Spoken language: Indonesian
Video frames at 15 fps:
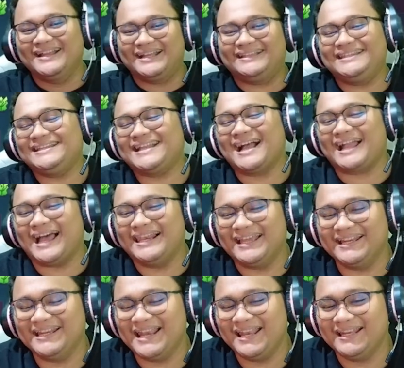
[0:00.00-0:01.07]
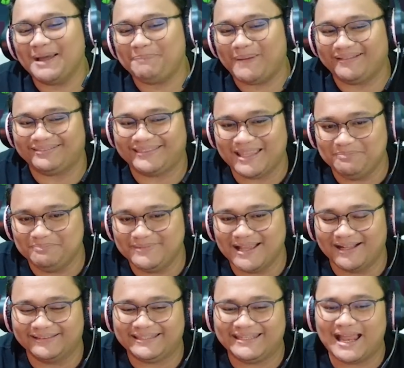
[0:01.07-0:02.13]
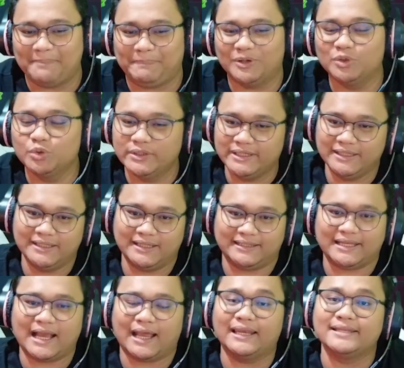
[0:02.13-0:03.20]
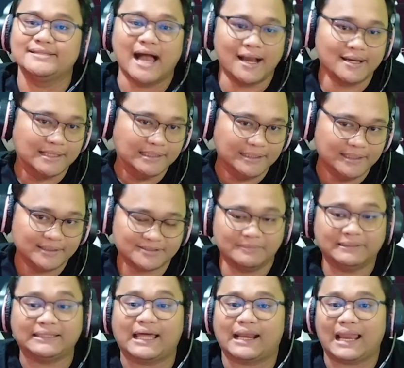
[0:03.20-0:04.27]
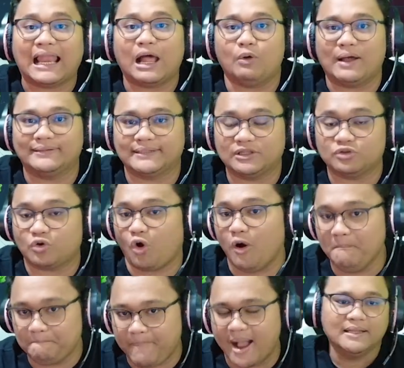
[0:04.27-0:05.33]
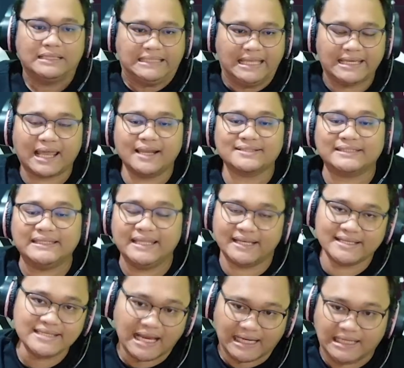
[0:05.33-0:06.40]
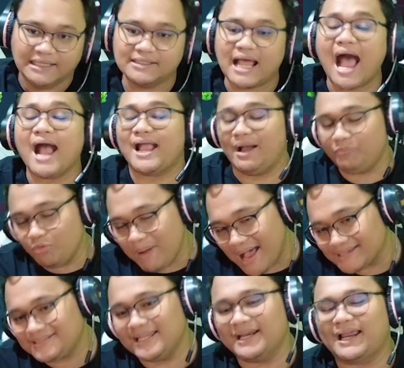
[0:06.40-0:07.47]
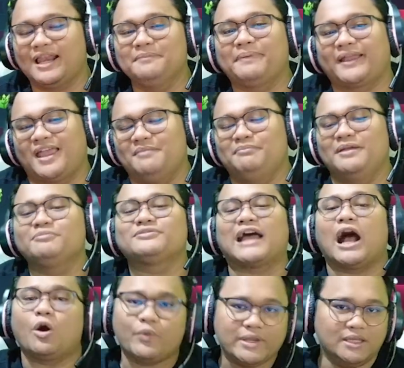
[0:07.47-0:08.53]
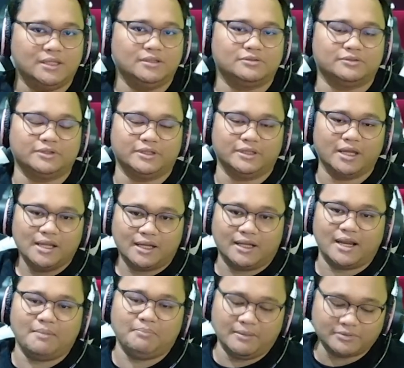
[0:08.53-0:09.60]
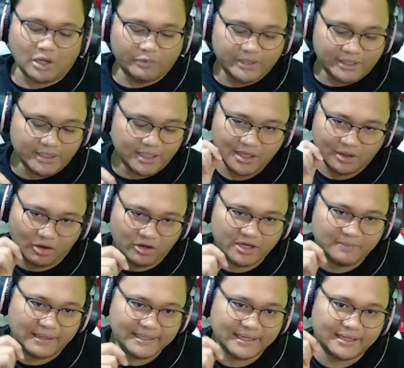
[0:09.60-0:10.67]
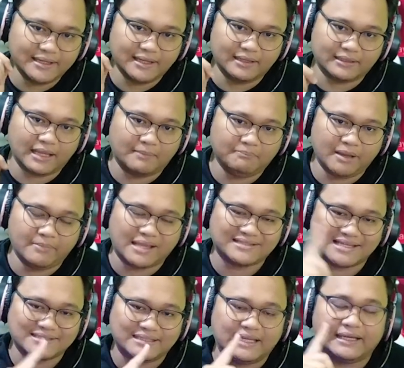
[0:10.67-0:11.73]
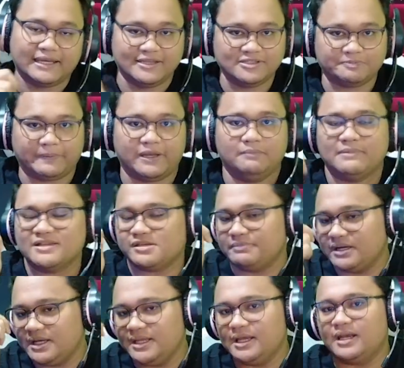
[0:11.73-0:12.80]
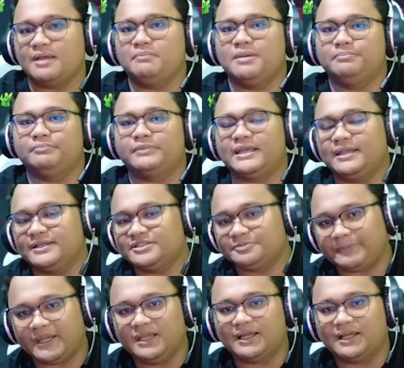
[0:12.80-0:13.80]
Ketika kalian dapat tim yang tidak peduli, ketika kalian jungle, sementara lawannya itu kompak, jadi kalian sendirian jungle, agak mubazir kalian pakai emblem sawi, cuy ya. Karena emblem sawi ini kalau dibandingkan dengan emblem assassin yang killing spree, masih mendingan emblem killing spree.